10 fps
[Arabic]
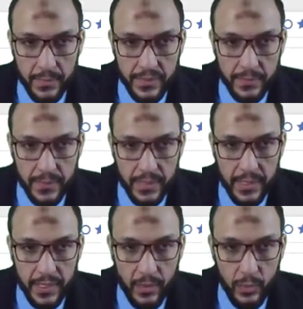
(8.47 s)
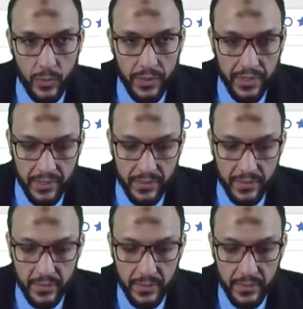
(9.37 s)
بسم الله هقول له كرييت